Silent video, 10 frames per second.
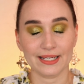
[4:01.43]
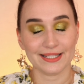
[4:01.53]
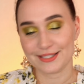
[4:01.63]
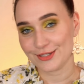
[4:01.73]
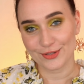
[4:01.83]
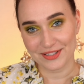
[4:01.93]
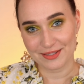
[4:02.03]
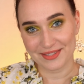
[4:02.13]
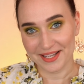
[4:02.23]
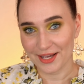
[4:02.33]
Ich trinke
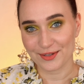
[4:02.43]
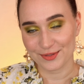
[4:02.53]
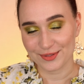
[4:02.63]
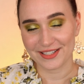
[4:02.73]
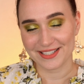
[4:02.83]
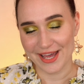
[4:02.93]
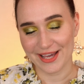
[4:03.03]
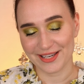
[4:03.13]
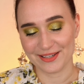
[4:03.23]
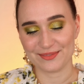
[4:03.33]
trotzdem sehr gerne kühle
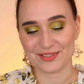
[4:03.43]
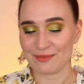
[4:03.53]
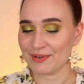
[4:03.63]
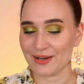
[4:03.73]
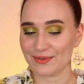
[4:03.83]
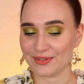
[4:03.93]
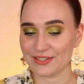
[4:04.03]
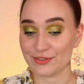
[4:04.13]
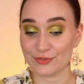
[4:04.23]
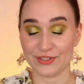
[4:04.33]
Getränke im Sommer
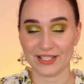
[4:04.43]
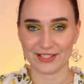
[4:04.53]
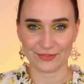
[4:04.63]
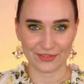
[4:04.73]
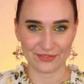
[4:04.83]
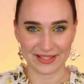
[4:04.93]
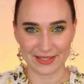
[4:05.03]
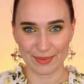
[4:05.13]
und finde das auf jeden Fall sehr